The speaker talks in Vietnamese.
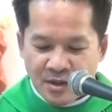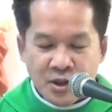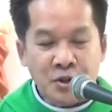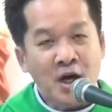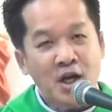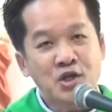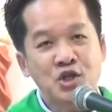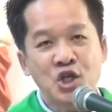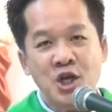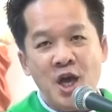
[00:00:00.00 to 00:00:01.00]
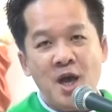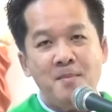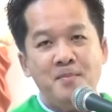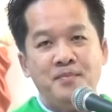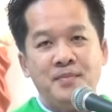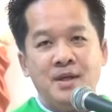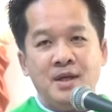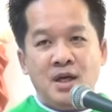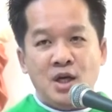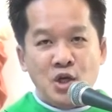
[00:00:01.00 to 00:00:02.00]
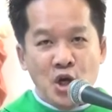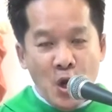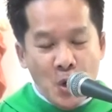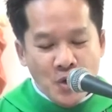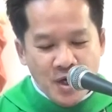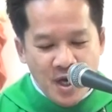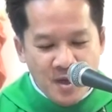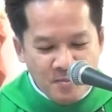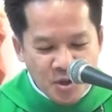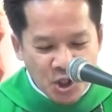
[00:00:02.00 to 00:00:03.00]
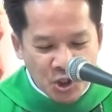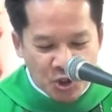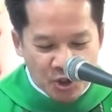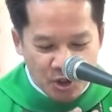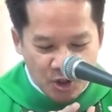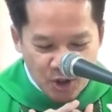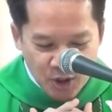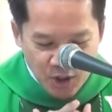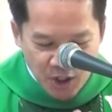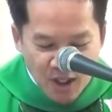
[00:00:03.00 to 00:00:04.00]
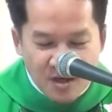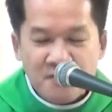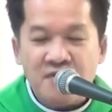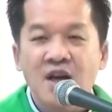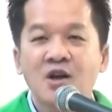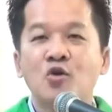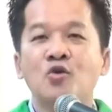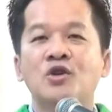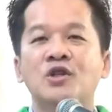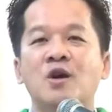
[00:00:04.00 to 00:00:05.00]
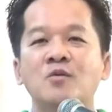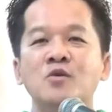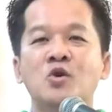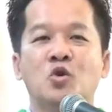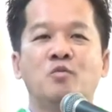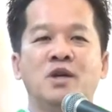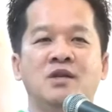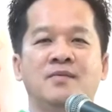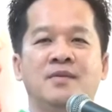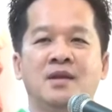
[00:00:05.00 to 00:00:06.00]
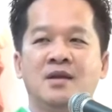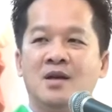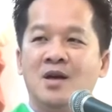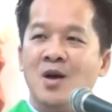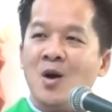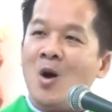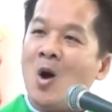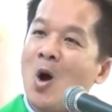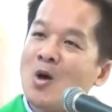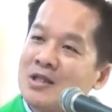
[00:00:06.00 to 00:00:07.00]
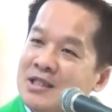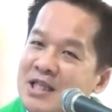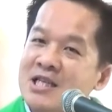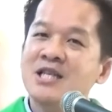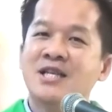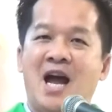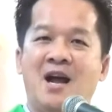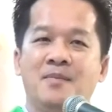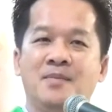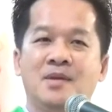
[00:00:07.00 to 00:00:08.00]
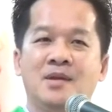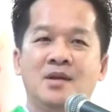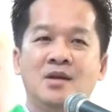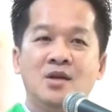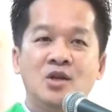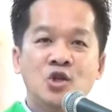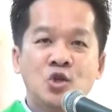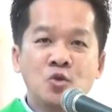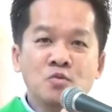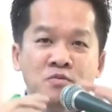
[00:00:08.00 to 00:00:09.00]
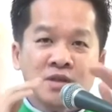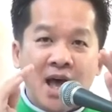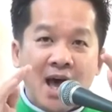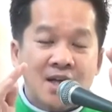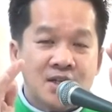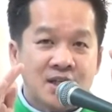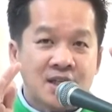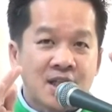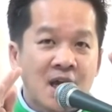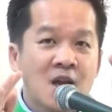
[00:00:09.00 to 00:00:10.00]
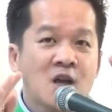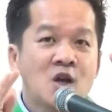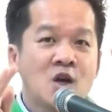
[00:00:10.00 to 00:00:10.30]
Thưa anh chị em, nếu khiêm nhường nhìn về cuộc sống của mình, con tin rằng chúng ta sẽ thấy